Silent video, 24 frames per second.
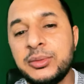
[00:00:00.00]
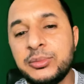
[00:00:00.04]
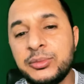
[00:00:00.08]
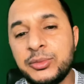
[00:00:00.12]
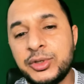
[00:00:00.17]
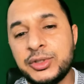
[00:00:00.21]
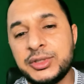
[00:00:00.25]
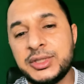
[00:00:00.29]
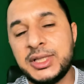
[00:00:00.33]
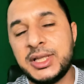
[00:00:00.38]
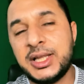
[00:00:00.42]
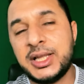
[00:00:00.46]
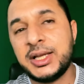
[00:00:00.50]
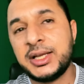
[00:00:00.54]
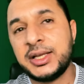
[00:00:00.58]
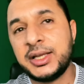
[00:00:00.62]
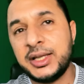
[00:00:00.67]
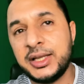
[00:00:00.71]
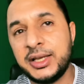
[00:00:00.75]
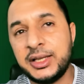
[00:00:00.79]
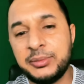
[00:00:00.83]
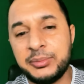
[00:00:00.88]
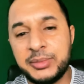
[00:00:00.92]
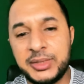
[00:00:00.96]
बहुत ज़्यादा
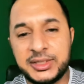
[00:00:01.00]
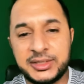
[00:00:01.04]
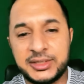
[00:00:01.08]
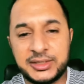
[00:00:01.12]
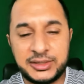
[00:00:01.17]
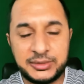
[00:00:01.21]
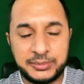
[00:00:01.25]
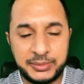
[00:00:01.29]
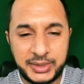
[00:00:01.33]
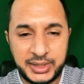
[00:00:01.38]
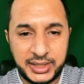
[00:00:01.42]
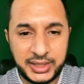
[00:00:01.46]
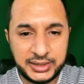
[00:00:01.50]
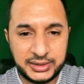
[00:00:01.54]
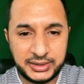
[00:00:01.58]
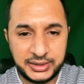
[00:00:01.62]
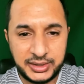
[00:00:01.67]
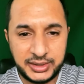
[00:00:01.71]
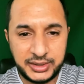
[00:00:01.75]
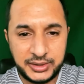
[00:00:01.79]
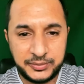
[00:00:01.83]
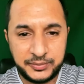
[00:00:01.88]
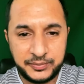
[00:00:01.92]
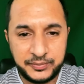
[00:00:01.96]
केयरिंग प्लेसेस पर
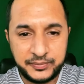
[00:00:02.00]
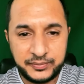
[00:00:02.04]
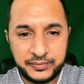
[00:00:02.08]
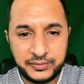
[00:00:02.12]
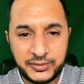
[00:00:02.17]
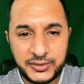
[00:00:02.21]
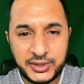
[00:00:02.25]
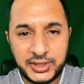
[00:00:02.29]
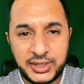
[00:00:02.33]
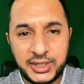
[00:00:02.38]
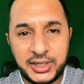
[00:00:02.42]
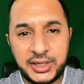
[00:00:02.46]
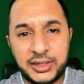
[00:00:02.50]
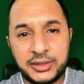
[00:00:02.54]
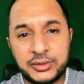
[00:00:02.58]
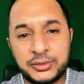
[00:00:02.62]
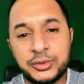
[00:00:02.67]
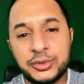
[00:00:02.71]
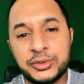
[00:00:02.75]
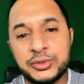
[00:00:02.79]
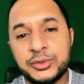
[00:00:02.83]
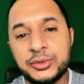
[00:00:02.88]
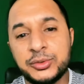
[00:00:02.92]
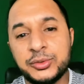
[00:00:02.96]
रहते हैं और
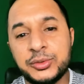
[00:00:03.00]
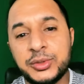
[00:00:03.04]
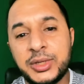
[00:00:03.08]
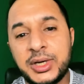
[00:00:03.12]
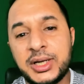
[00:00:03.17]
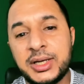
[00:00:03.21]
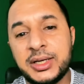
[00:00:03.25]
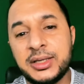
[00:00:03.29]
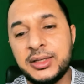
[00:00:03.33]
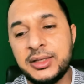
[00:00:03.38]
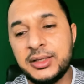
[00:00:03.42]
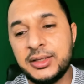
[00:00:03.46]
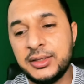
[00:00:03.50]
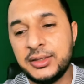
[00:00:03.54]
दोज हु आर